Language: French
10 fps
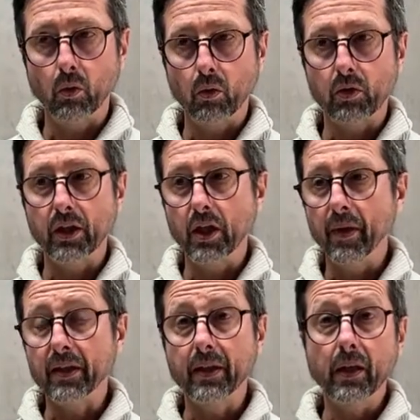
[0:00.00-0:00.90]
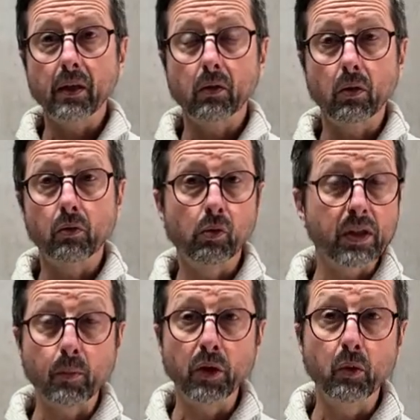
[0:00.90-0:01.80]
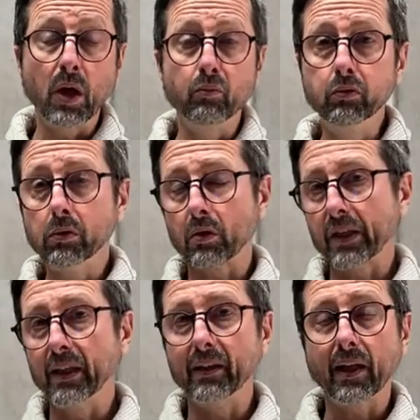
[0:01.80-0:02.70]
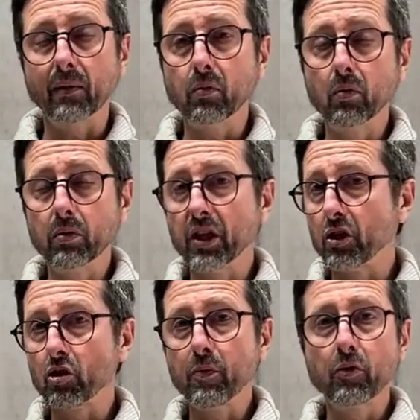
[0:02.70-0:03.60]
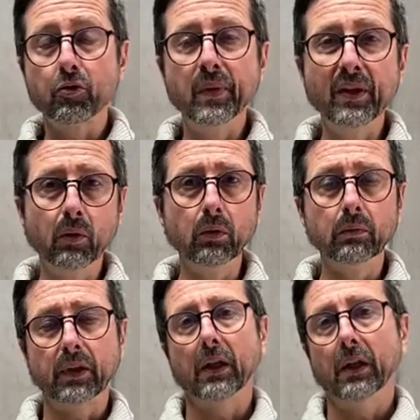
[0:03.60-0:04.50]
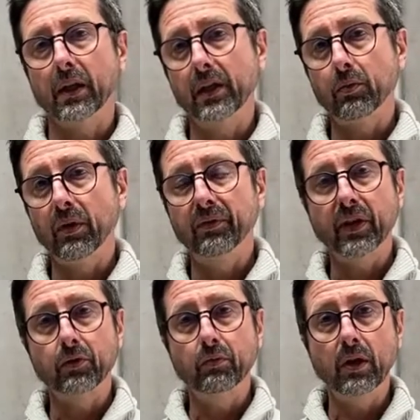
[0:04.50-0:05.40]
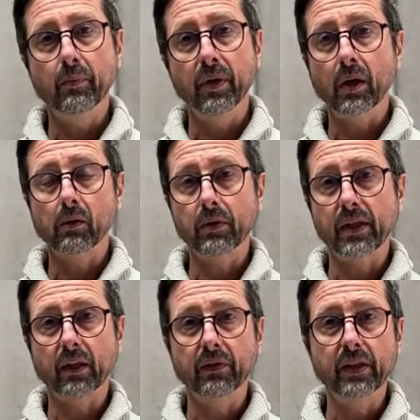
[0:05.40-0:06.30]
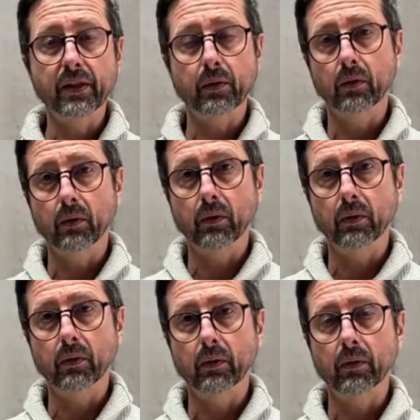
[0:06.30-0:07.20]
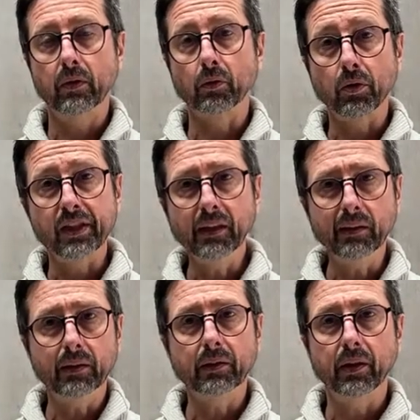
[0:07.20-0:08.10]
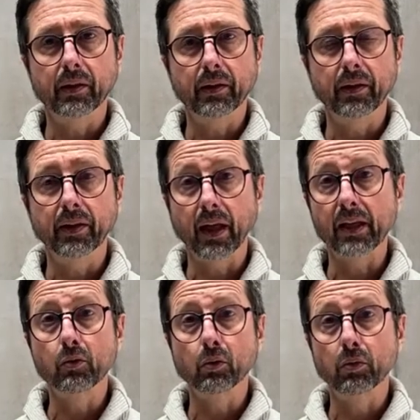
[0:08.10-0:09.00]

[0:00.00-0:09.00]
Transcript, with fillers: c'est des matières, de, ça peut être de la boue quand il y a des travaux, des changements de tuyaux, qui sont effectuées par le service euh, d'entretien hein, des, réseaux de